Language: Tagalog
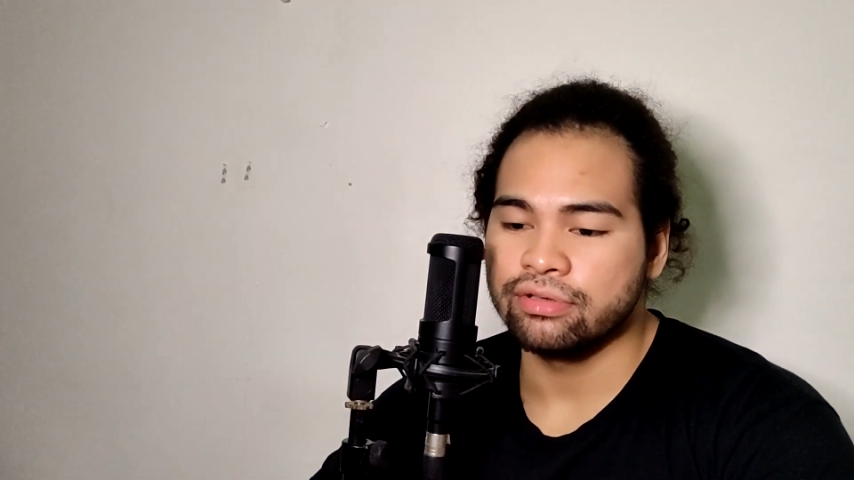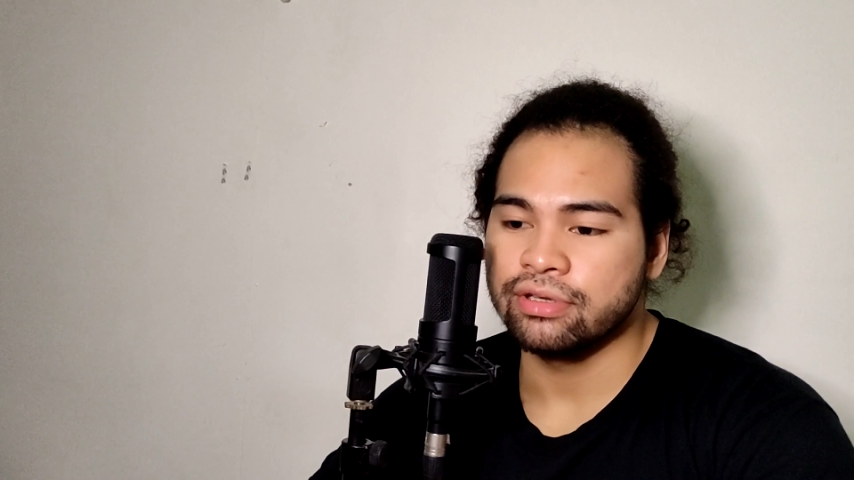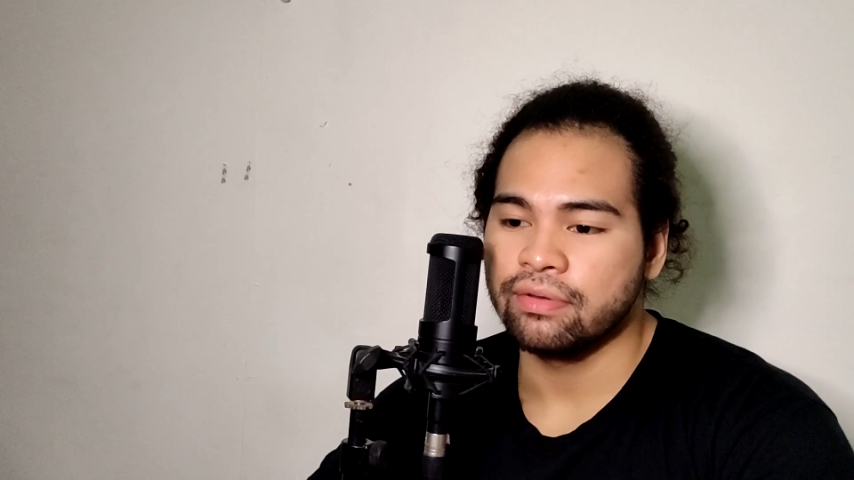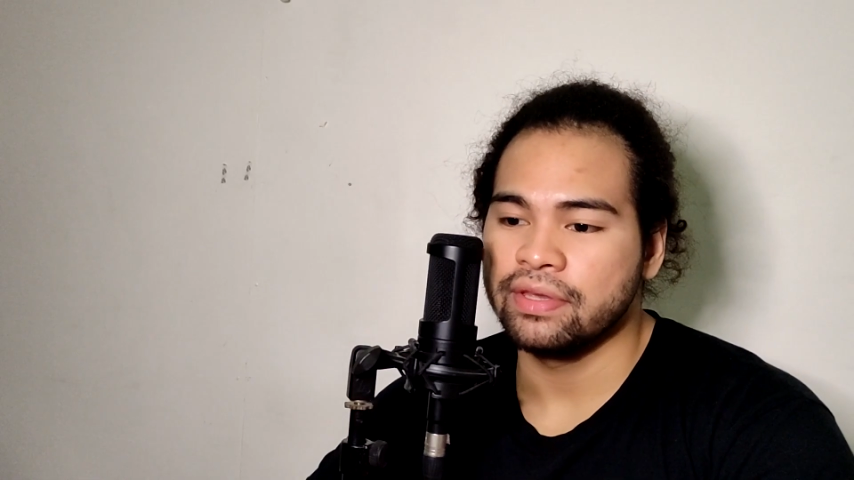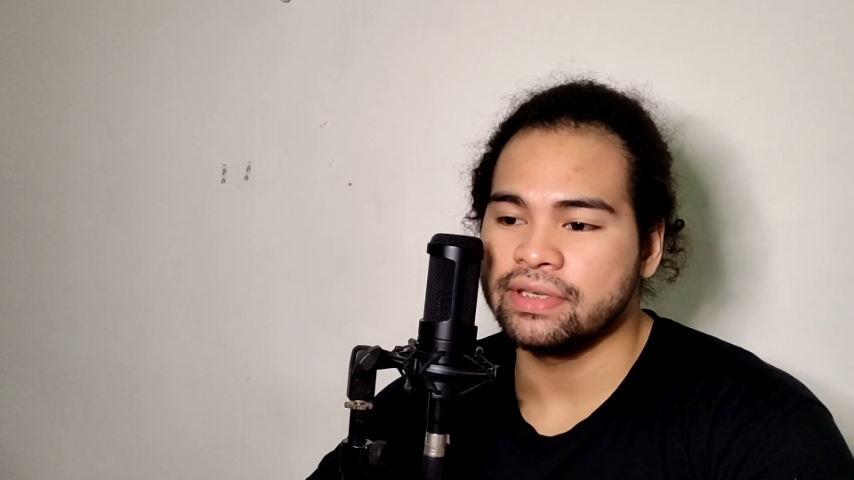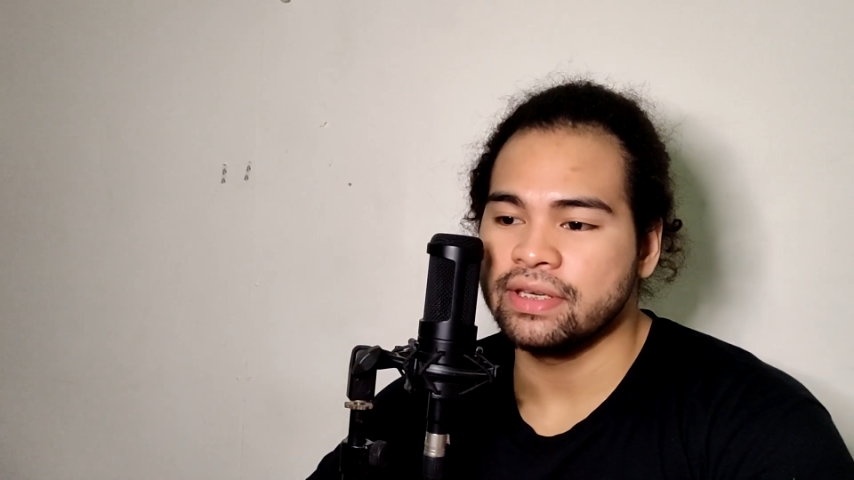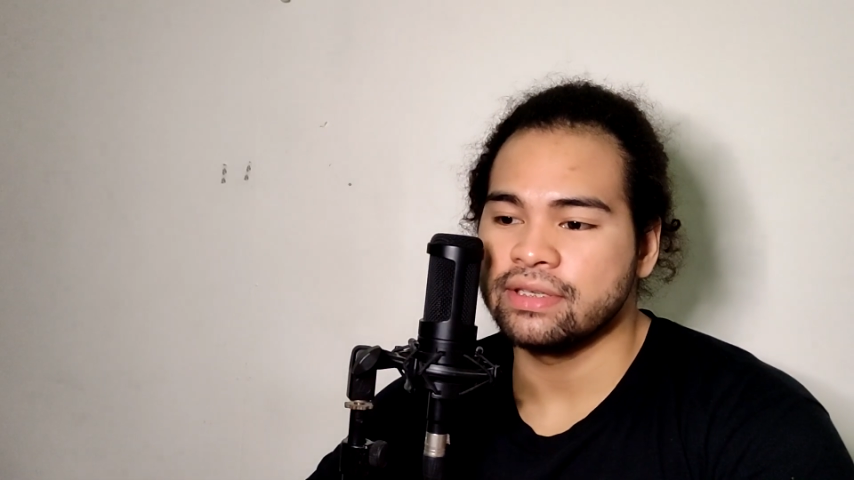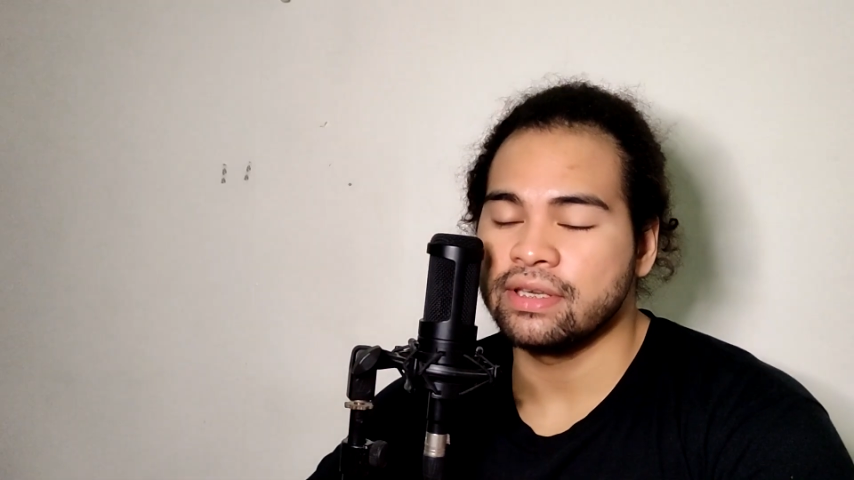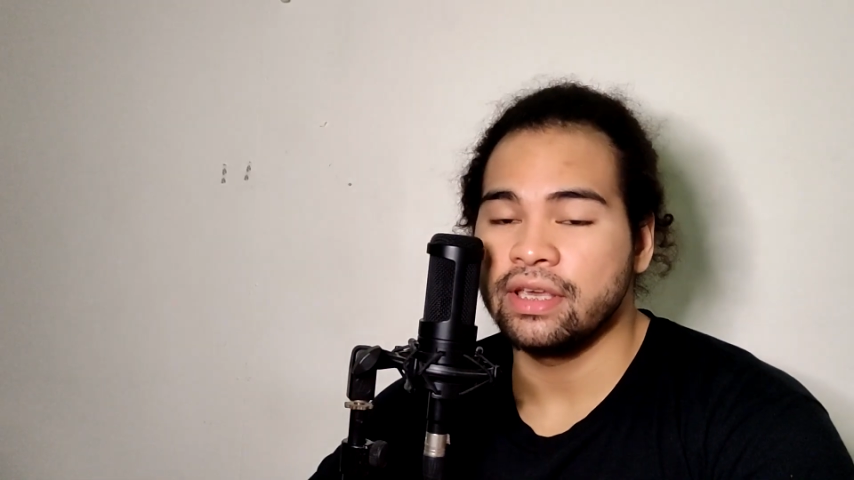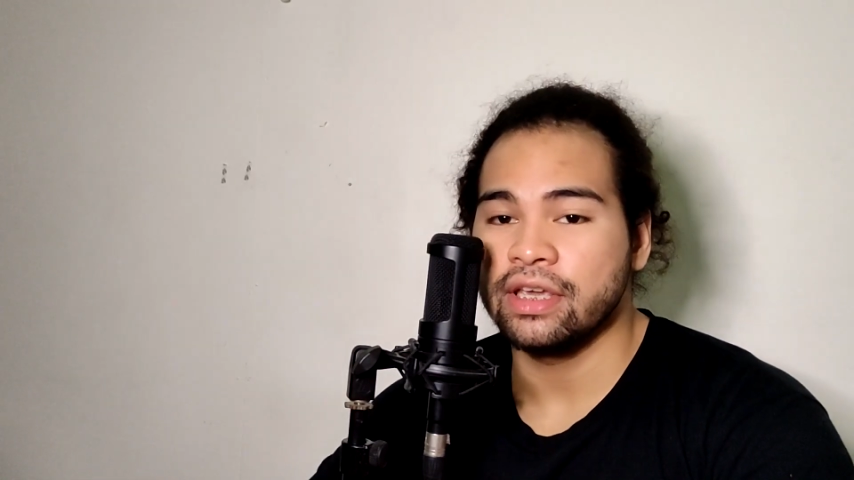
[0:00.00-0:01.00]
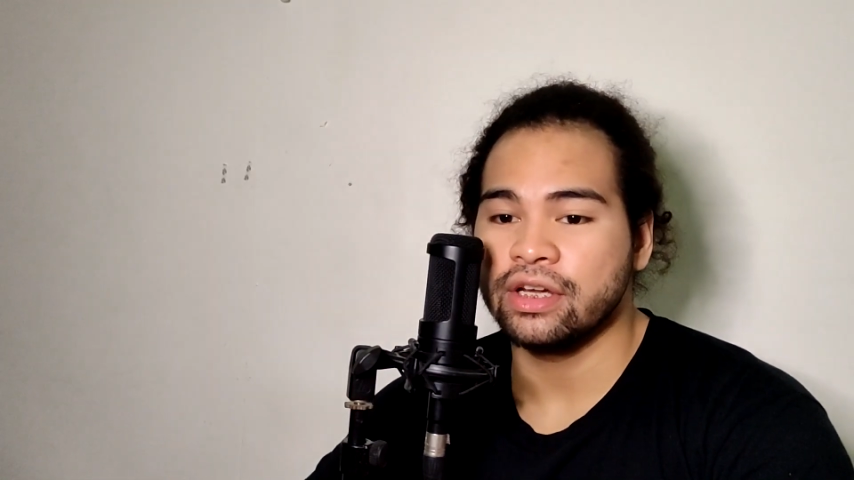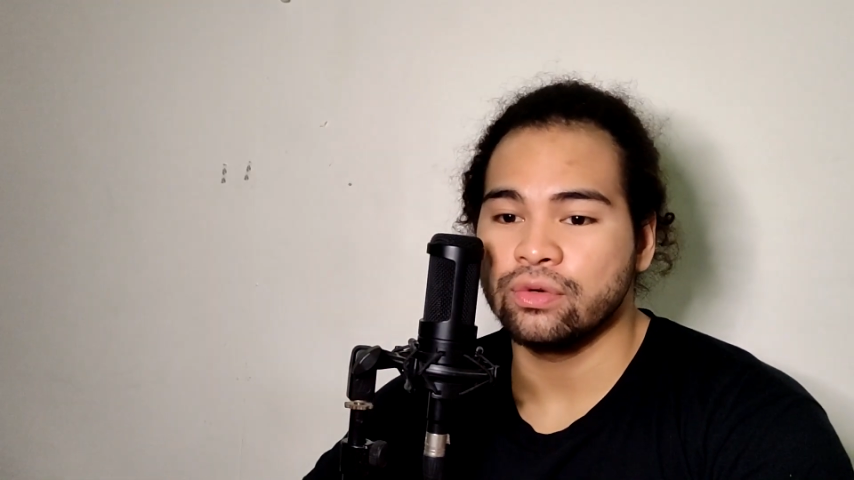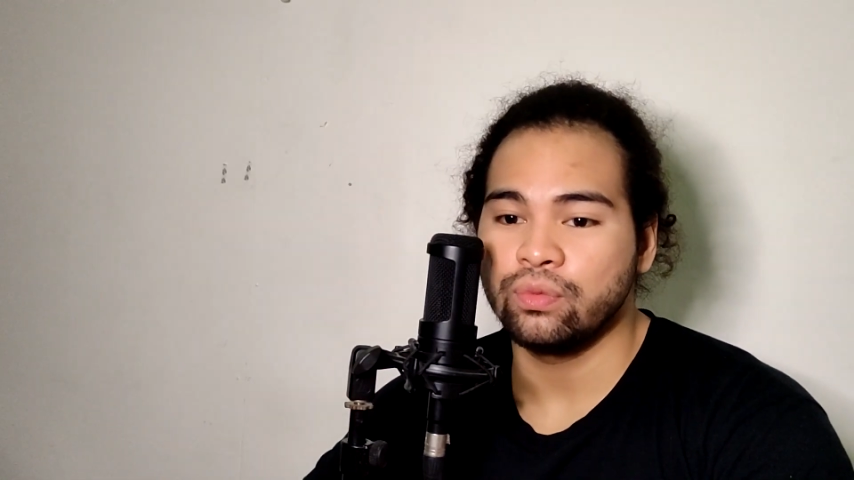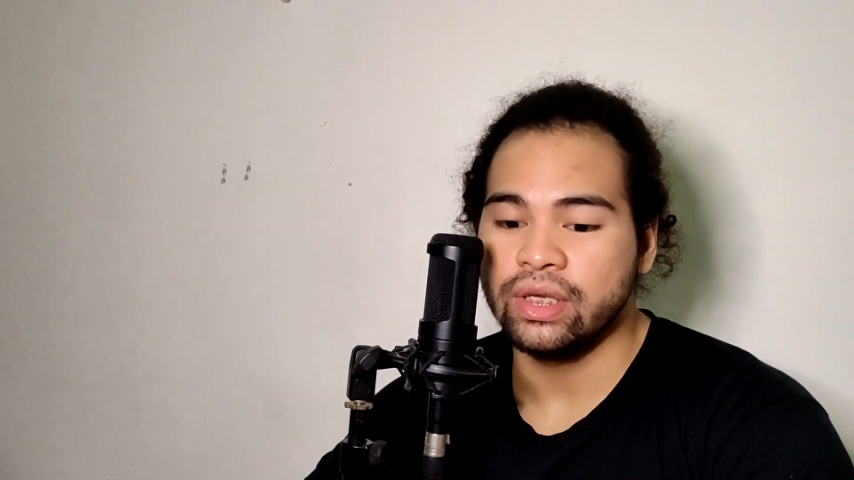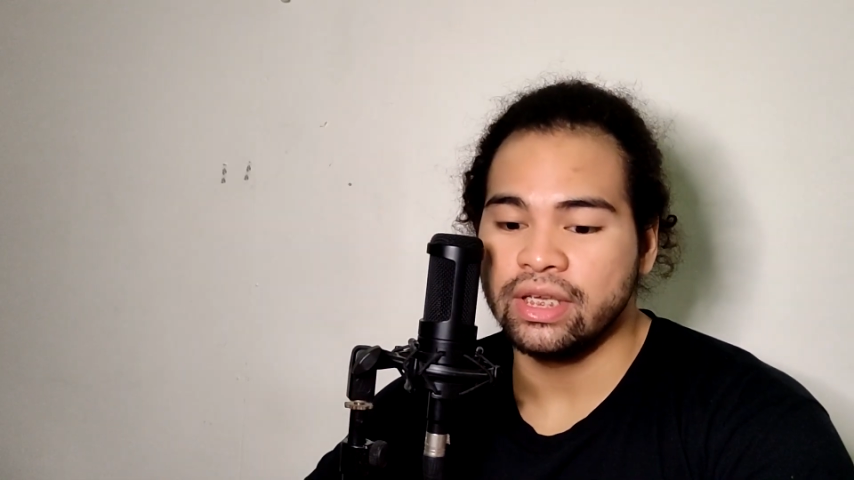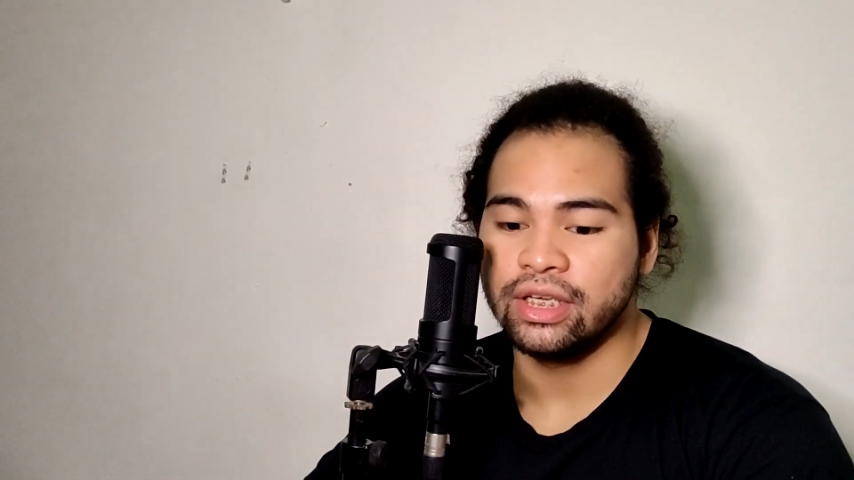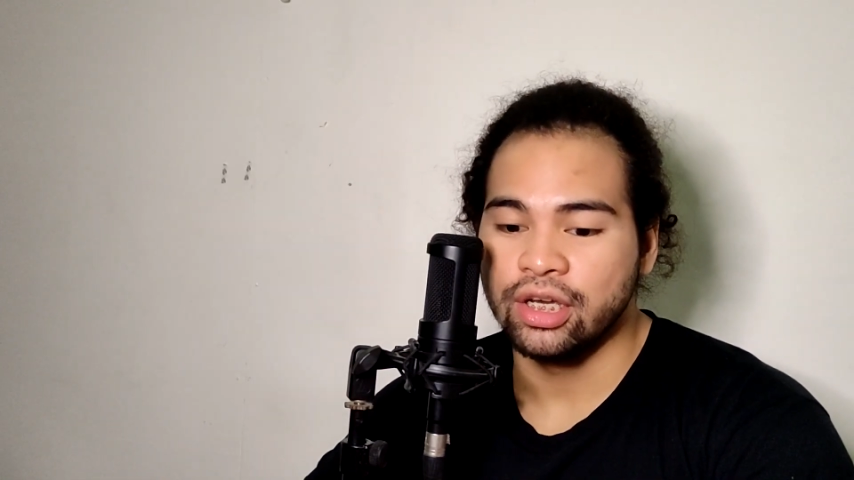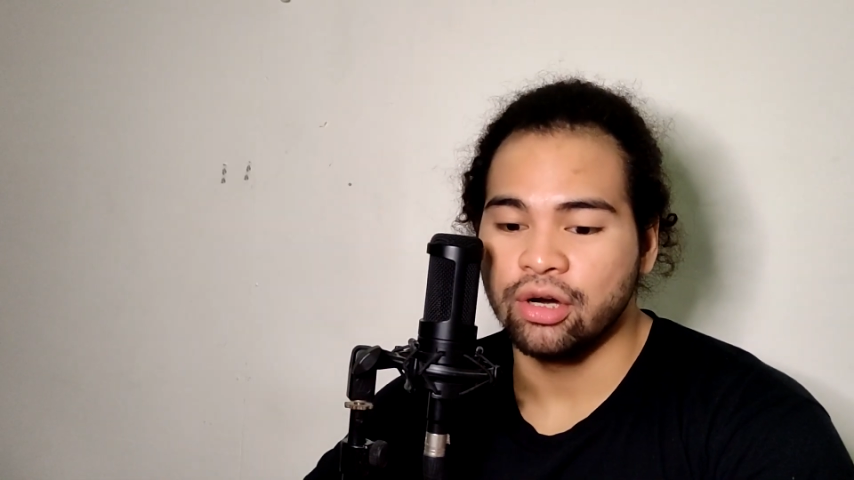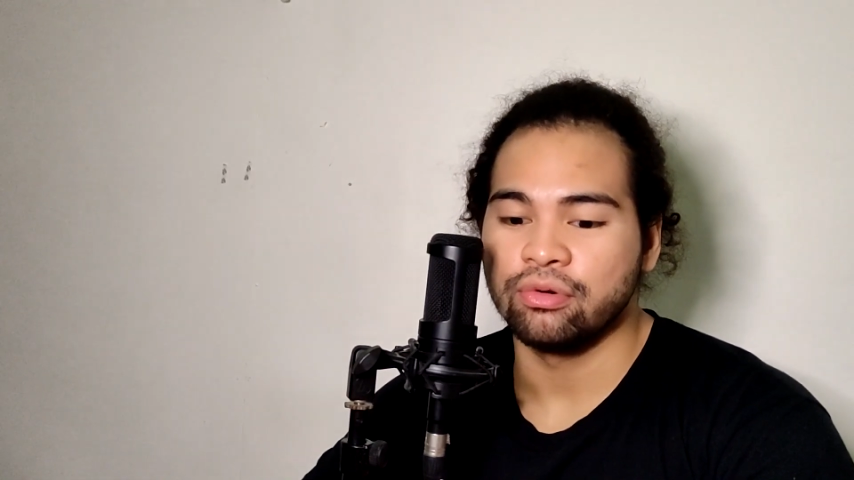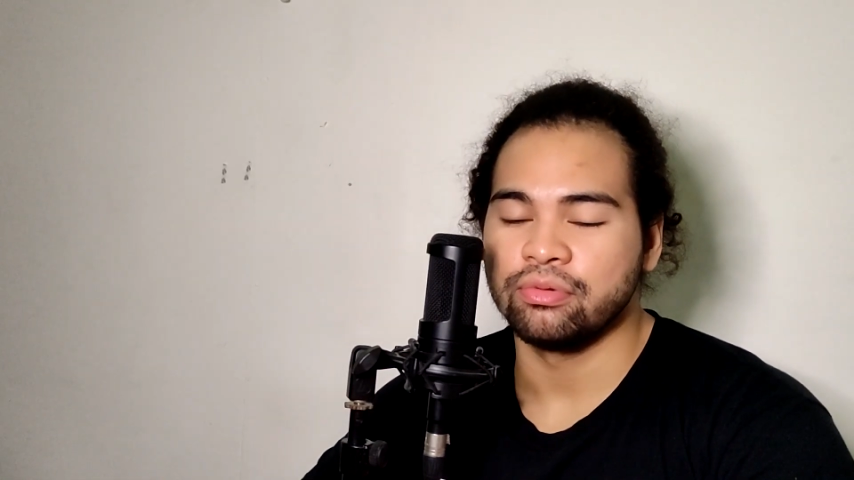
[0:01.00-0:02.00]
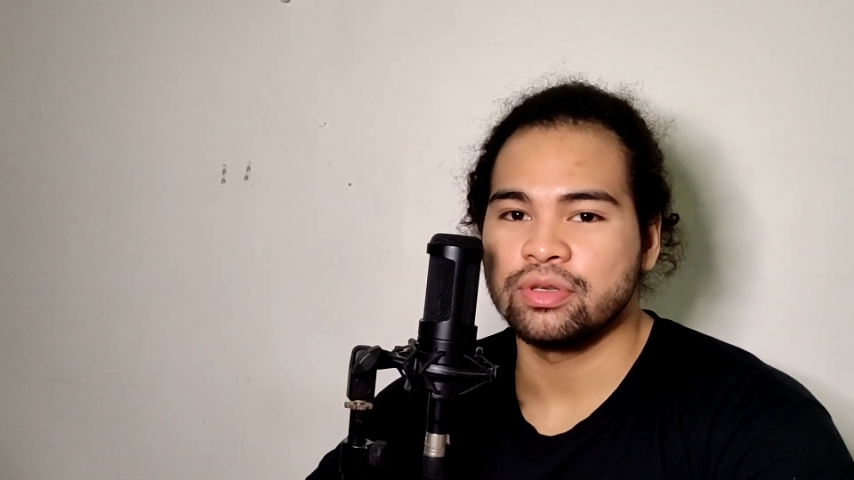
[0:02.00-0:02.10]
So this is Here We Go.